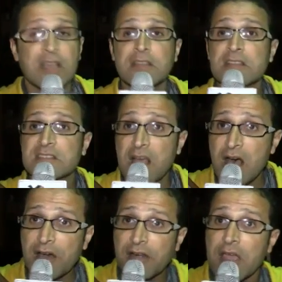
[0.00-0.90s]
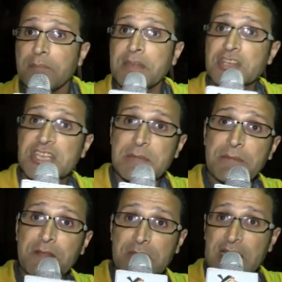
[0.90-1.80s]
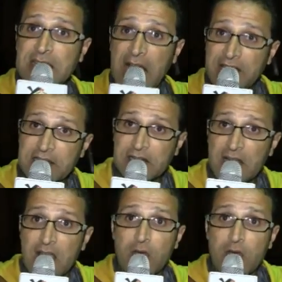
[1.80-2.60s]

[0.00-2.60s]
يتظاهر من الشباب في ميدان التحرير